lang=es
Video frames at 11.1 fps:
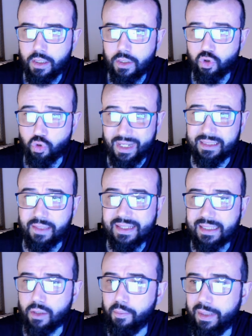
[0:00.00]
subí la
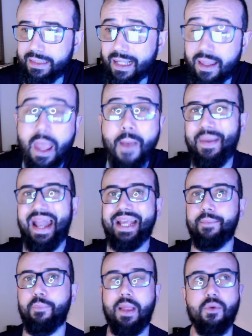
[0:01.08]
entrevista completa, para
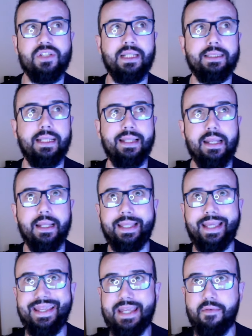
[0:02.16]
que podamos entender
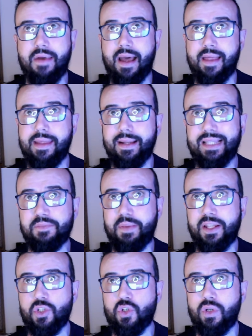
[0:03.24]
qué lleva a ciertas
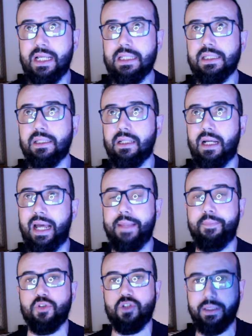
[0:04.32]
personas a
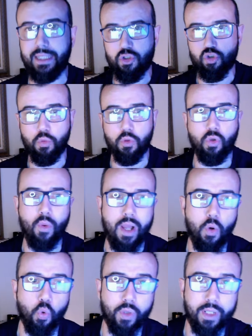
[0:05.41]
depositar su voto en una
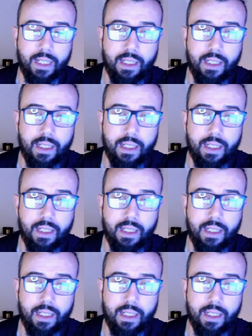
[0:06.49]
urna.